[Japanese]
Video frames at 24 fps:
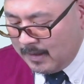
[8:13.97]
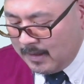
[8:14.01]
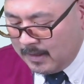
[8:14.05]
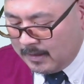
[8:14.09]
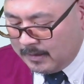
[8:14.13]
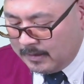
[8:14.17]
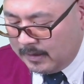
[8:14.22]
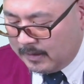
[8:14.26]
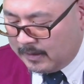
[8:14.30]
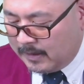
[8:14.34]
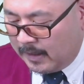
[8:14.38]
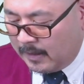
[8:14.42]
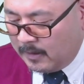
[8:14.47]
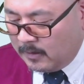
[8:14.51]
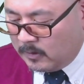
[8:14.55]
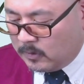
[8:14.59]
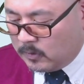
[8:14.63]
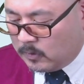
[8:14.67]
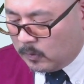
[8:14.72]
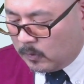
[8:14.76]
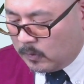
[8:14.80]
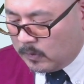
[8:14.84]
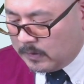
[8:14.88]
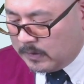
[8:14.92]
にてん
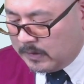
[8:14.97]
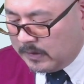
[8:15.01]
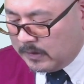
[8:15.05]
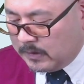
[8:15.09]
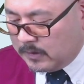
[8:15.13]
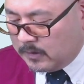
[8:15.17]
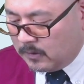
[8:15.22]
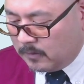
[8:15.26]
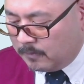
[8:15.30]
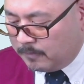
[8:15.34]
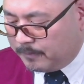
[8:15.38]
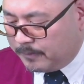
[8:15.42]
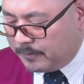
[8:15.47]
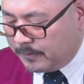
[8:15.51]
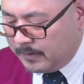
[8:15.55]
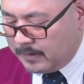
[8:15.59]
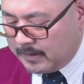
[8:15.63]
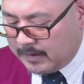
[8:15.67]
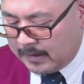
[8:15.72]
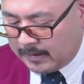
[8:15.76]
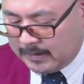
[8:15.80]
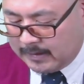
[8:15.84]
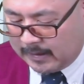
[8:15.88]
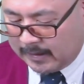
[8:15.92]
透視図の分
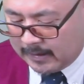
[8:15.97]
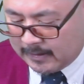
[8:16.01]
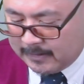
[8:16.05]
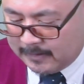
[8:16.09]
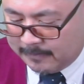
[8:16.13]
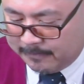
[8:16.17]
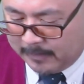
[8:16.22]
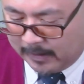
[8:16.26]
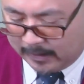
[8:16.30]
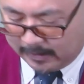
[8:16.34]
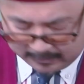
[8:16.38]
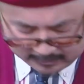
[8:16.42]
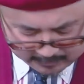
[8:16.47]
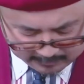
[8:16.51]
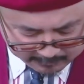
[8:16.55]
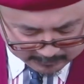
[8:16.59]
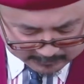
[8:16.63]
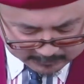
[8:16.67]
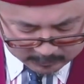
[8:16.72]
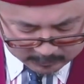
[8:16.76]
割です。でいきます